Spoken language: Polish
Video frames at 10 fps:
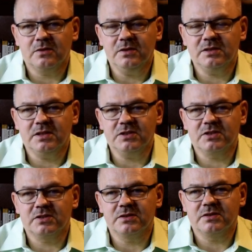To jest
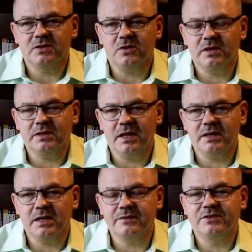też trochę
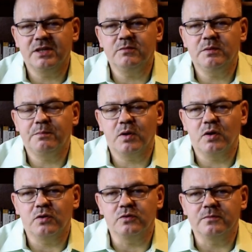tak jak w ciemnym
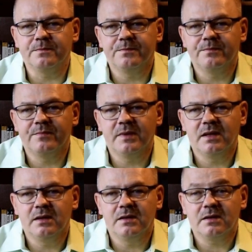pokoju.
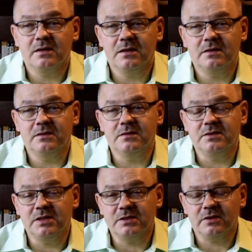
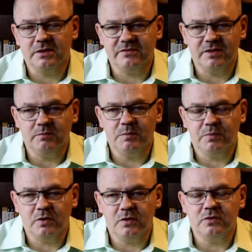Kiedy dziecko jest w ciemnym
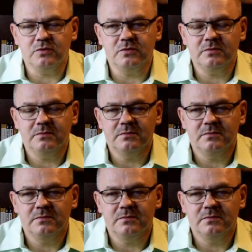pokoju,